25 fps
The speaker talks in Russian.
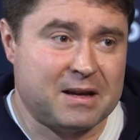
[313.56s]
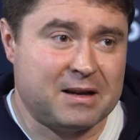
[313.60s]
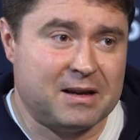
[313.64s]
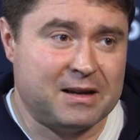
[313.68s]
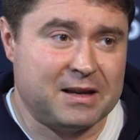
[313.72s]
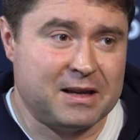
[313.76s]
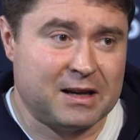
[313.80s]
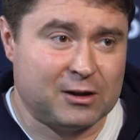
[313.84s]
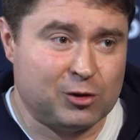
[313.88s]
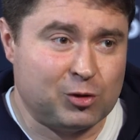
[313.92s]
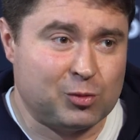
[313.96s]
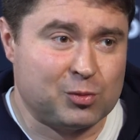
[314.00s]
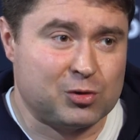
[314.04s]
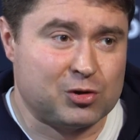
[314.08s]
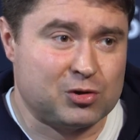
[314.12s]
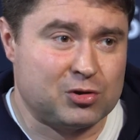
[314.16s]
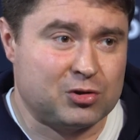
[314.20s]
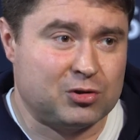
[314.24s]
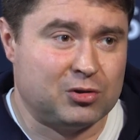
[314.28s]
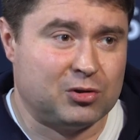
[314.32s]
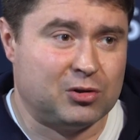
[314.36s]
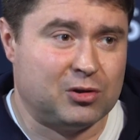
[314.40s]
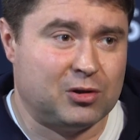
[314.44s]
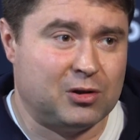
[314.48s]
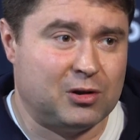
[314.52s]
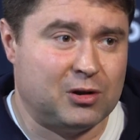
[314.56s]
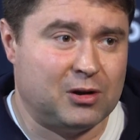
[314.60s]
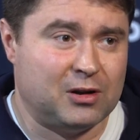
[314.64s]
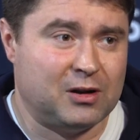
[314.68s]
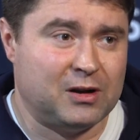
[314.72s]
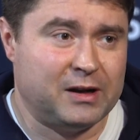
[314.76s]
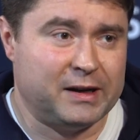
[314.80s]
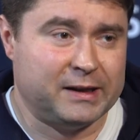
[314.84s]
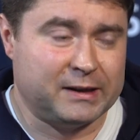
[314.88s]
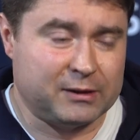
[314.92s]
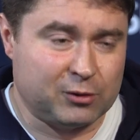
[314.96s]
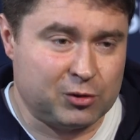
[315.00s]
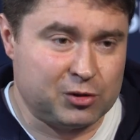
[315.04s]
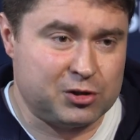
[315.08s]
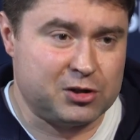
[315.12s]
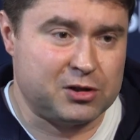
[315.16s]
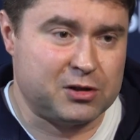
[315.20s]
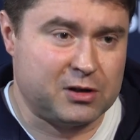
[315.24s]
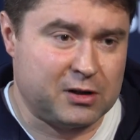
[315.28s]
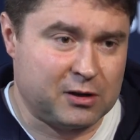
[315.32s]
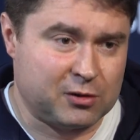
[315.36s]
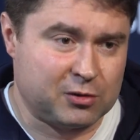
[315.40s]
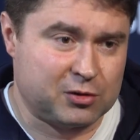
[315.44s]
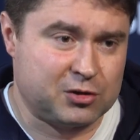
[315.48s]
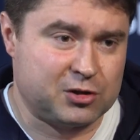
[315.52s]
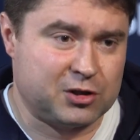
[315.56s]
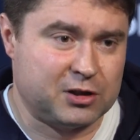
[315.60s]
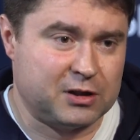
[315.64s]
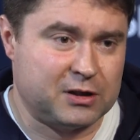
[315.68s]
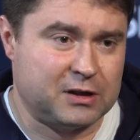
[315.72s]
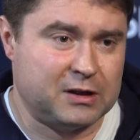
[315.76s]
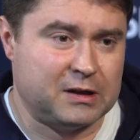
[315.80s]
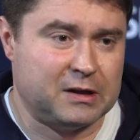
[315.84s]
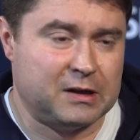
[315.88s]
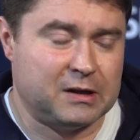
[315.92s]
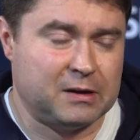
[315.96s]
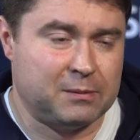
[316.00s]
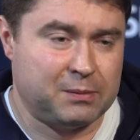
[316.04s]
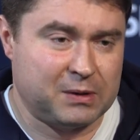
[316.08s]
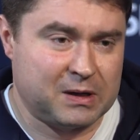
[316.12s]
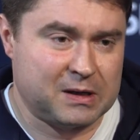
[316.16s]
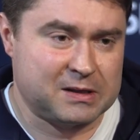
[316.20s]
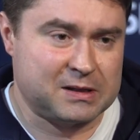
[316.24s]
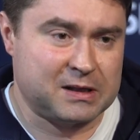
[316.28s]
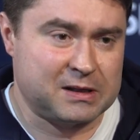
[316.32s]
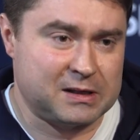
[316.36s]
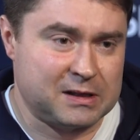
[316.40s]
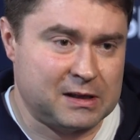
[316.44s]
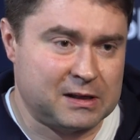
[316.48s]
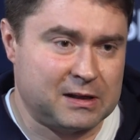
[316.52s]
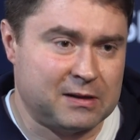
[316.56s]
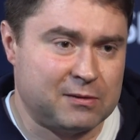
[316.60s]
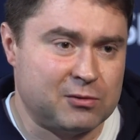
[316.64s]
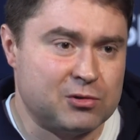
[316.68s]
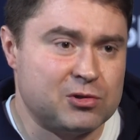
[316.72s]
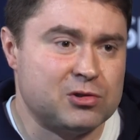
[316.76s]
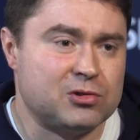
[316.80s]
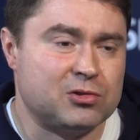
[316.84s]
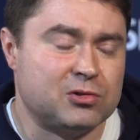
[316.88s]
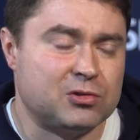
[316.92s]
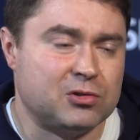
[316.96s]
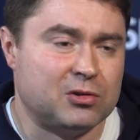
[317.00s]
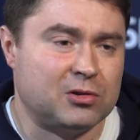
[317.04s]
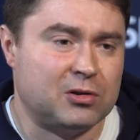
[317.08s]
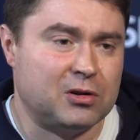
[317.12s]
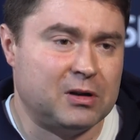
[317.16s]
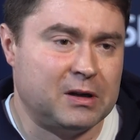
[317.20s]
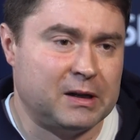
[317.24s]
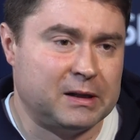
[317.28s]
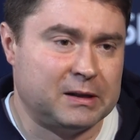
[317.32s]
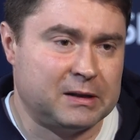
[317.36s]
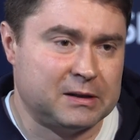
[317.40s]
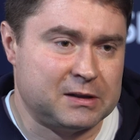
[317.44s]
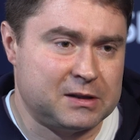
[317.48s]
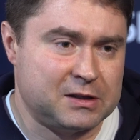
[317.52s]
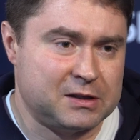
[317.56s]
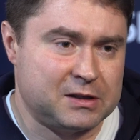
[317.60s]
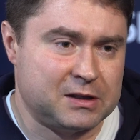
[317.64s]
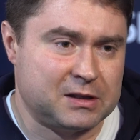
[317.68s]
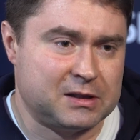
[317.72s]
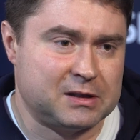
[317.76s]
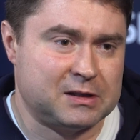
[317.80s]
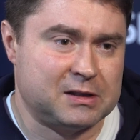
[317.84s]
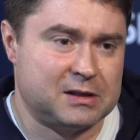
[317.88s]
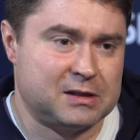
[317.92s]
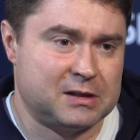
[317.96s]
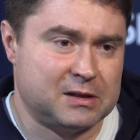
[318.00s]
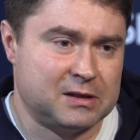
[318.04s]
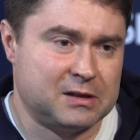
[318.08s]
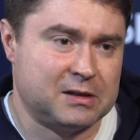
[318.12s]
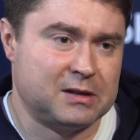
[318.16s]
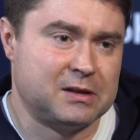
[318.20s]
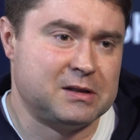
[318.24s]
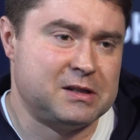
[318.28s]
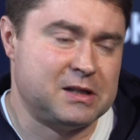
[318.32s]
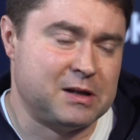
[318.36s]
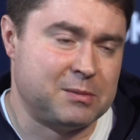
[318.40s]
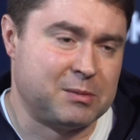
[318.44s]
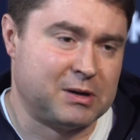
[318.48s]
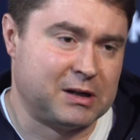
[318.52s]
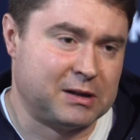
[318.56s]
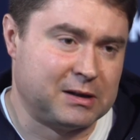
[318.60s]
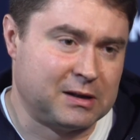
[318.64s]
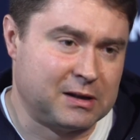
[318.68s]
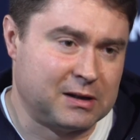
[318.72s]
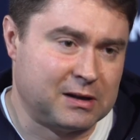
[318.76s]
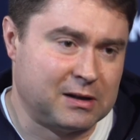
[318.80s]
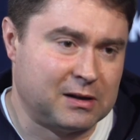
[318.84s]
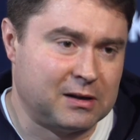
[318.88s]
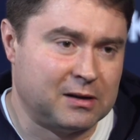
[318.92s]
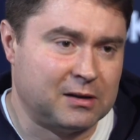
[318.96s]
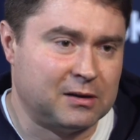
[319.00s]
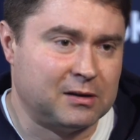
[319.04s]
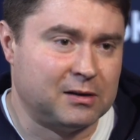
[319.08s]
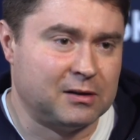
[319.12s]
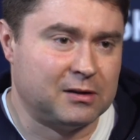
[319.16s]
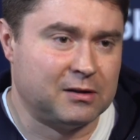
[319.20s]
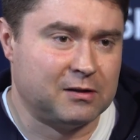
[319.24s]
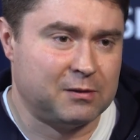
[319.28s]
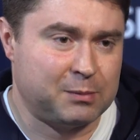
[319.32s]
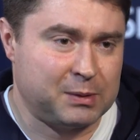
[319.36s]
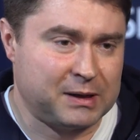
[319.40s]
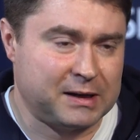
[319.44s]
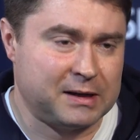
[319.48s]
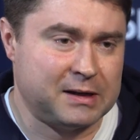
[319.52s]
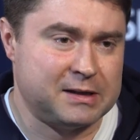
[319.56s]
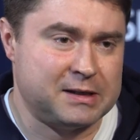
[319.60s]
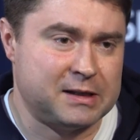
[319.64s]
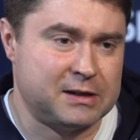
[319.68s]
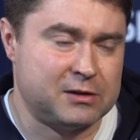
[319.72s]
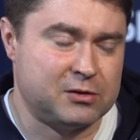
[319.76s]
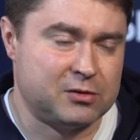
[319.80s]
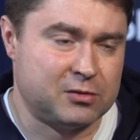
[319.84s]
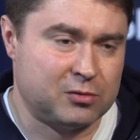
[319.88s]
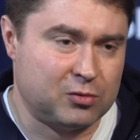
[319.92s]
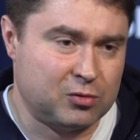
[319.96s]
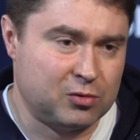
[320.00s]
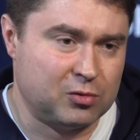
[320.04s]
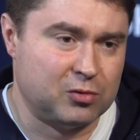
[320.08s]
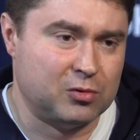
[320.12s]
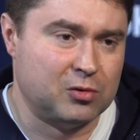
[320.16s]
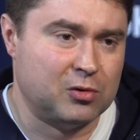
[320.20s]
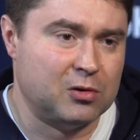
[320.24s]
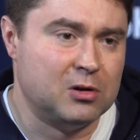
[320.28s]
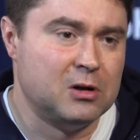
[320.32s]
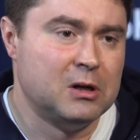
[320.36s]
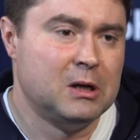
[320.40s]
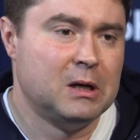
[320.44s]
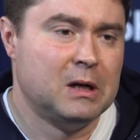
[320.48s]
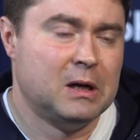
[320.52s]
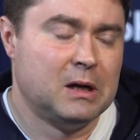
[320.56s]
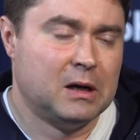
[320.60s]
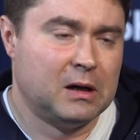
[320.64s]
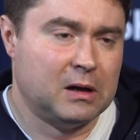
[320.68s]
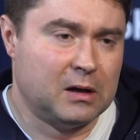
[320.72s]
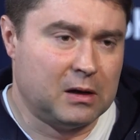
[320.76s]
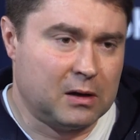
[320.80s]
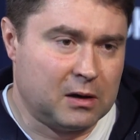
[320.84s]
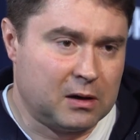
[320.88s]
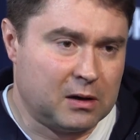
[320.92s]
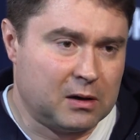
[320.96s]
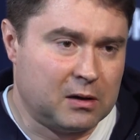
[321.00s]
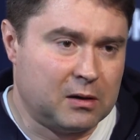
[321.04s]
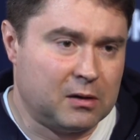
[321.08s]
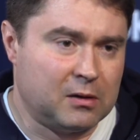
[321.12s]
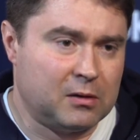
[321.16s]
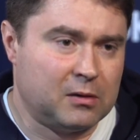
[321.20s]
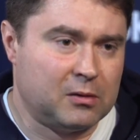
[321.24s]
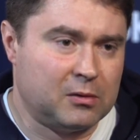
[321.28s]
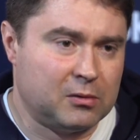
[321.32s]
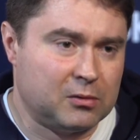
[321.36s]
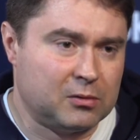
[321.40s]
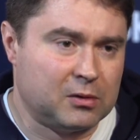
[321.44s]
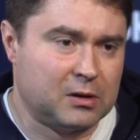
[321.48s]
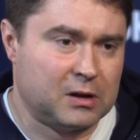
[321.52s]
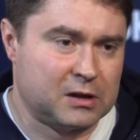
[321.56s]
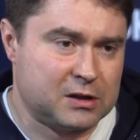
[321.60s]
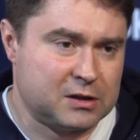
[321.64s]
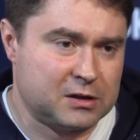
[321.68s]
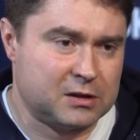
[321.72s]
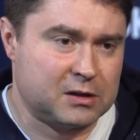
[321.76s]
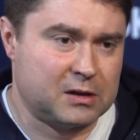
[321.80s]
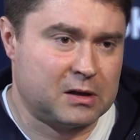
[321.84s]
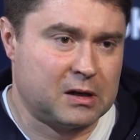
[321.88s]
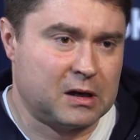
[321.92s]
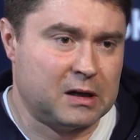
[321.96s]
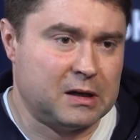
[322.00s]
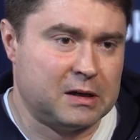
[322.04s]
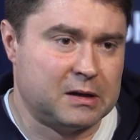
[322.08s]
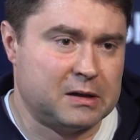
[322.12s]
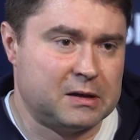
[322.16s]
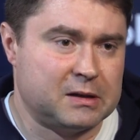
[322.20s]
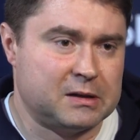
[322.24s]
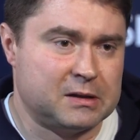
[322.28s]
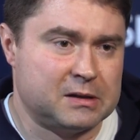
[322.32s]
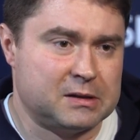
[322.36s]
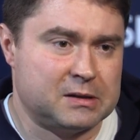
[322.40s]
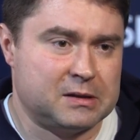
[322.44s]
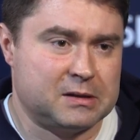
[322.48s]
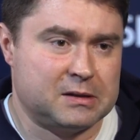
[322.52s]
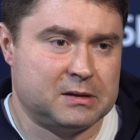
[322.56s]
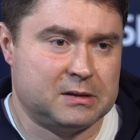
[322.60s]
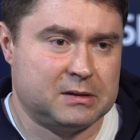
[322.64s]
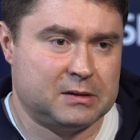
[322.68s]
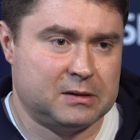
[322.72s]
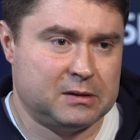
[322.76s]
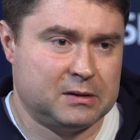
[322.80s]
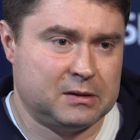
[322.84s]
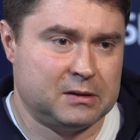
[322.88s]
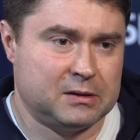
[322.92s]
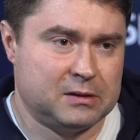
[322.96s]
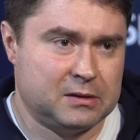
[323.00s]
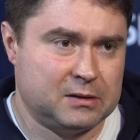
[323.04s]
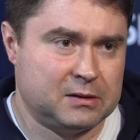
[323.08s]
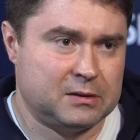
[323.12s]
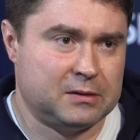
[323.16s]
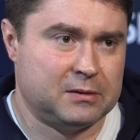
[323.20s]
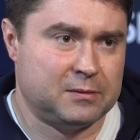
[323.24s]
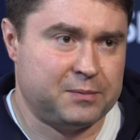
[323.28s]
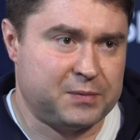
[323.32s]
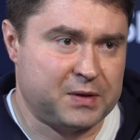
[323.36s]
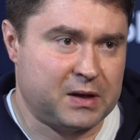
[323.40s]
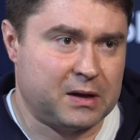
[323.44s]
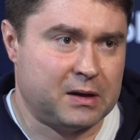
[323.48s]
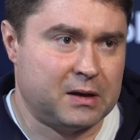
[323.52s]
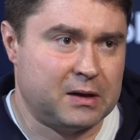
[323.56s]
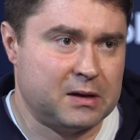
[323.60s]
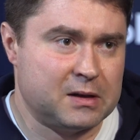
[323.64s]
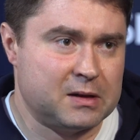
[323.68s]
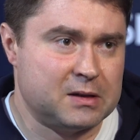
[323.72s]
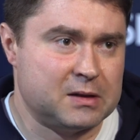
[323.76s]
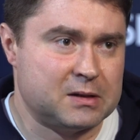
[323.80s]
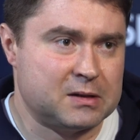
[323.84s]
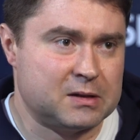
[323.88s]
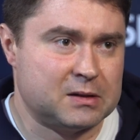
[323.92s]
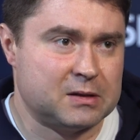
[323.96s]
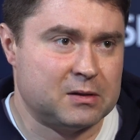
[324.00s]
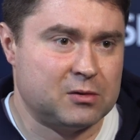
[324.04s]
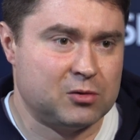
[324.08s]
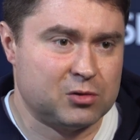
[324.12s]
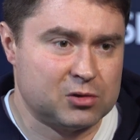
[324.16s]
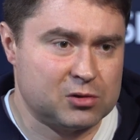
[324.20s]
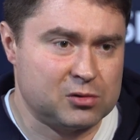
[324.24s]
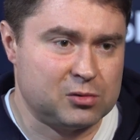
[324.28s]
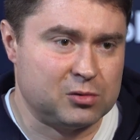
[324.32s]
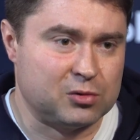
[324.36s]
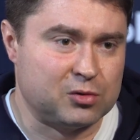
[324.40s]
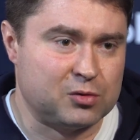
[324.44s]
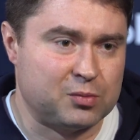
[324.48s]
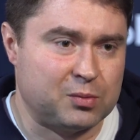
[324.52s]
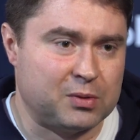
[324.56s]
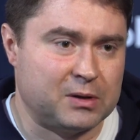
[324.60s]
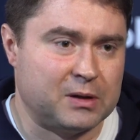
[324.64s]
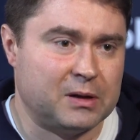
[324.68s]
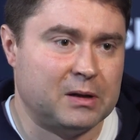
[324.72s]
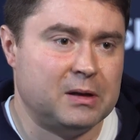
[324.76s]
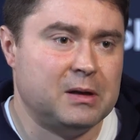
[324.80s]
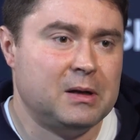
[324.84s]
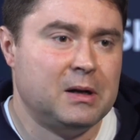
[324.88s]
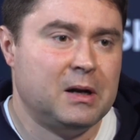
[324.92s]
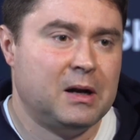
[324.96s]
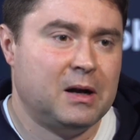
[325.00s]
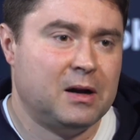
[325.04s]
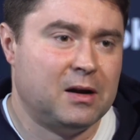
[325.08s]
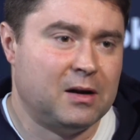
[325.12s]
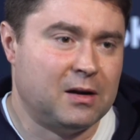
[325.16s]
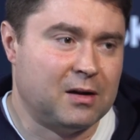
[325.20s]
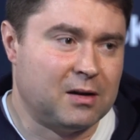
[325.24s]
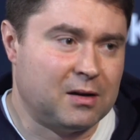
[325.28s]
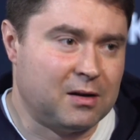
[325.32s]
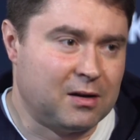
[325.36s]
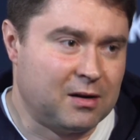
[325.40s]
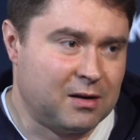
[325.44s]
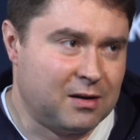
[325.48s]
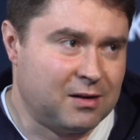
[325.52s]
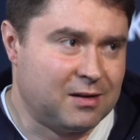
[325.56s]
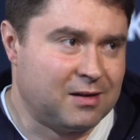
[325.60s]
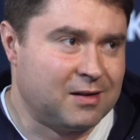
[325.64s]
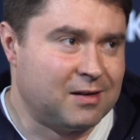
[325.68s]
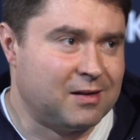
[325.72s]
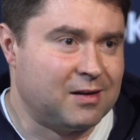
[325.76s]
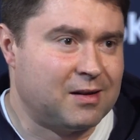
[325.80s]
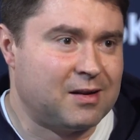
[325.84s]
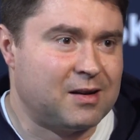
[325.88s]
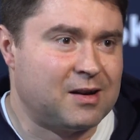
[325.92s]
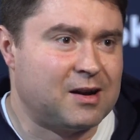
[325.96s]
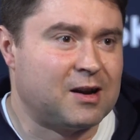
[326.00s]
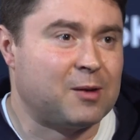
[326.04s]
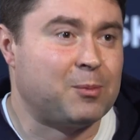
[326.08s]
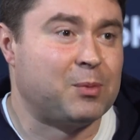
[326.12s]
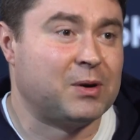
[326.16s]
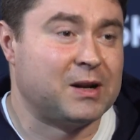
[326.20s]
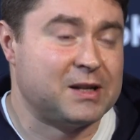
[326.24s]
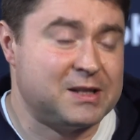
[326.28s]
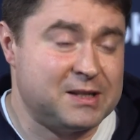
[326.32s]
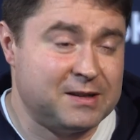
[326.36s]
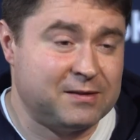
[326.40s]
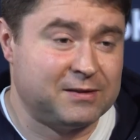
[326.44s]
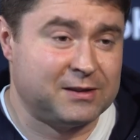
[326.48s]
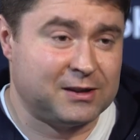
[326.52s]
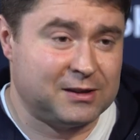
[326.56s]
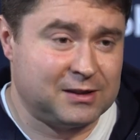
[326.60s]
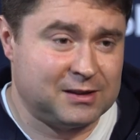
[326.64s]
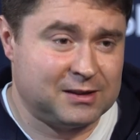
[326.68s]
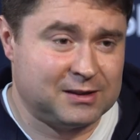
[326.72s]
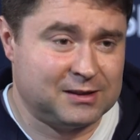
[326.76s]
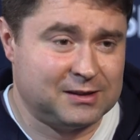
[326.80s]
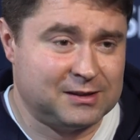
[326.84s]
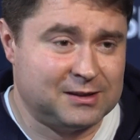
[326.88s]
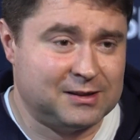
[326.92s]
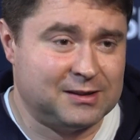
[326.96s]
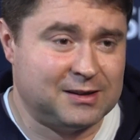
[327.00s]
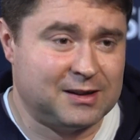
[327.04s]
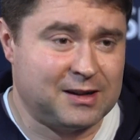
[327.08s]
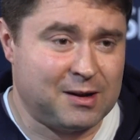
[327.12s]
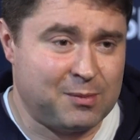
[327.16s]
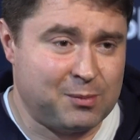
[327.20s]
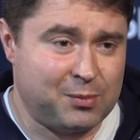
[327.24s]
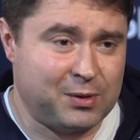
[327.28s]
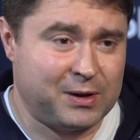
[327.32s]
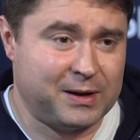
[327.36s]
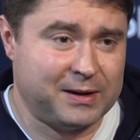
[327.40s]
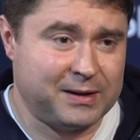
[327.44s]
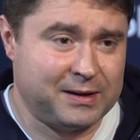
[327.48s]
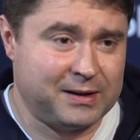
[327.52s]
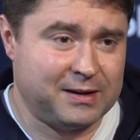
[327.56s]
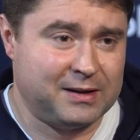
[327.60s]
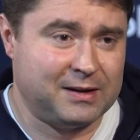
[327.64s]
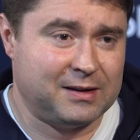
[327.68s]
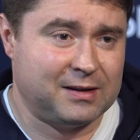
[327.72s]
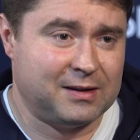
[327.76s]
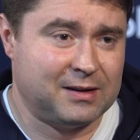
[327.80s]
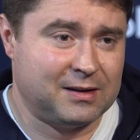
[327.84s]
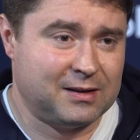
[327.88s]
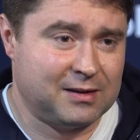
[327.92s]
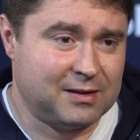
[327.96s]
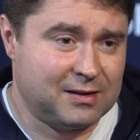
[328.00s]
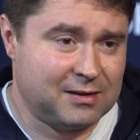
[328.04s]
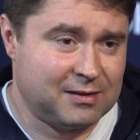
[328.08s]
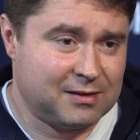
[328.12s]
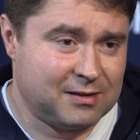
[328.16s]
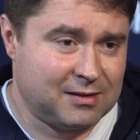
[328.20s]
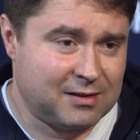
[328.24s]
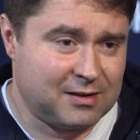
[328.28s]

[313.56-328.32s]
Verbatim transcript: я думаю, что это очень хороший показатель того, что эта сейчас э, тема, она э, в приоритете у э, наших коллег из, э, да, из госслужбы, э, корпоративных э, компаний, э,